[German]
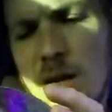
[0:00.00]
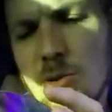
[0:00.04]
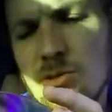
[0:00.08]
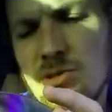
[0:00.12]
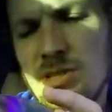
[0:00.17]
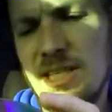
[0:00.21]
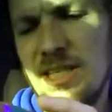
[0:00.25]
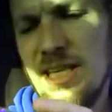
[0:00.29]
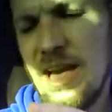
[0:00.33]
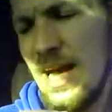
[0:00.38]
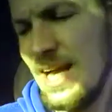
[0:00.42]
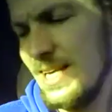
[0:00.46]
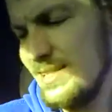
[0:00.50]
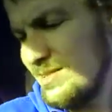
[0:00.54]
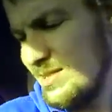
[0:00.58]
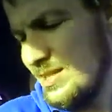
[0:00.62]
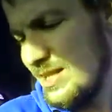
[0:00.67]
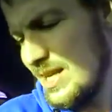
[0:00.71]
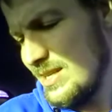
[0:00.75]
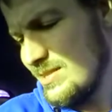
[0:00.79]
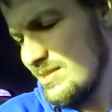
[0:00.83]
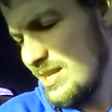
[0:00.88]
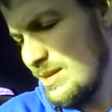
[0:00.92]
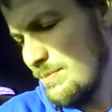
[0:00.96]
aus. Ich hasse
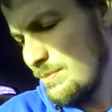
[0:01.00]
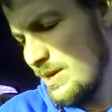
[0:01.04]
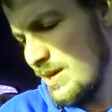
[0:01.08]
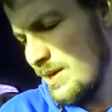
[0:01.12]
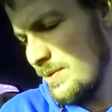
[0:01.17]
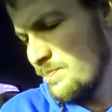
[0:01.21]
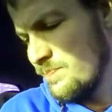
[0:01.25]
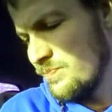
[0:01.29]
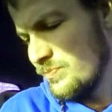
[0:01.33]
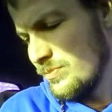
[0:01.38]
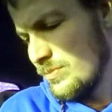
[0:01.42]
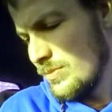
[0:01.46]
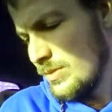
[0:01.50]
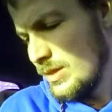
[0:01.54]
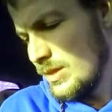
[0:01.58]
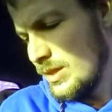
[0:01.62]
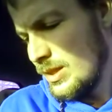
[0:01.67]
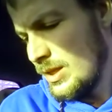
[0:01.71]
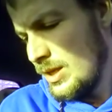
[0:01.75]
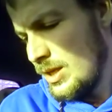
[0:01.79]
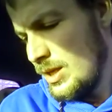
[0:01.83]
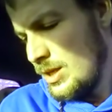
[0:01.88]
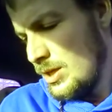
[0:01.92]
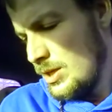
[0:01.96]
das immer.
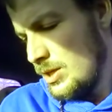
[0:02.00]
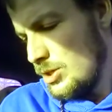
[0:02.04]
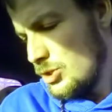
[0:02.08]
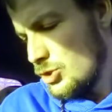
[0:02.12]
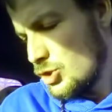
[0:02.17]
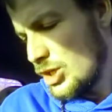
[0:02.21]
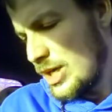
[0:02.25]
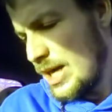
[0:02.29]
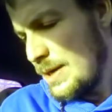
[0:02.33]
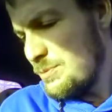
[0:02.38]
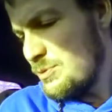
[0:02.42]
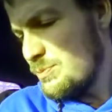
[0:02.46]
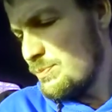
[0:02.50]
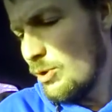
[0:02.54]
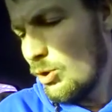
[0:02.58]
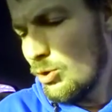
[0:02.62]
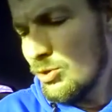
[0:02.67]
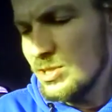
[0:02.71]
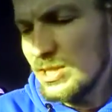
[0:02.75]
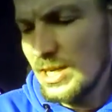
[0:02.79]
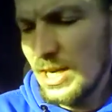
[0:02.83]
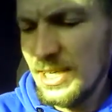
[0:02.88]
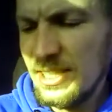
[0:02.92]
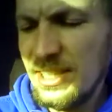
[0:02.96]
Schreibt es mir
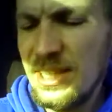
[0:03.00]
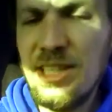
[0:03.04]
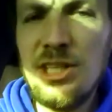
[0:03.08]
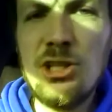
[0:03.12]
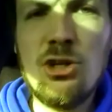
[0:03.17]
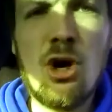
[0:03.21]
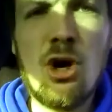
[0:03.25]
unten rein in die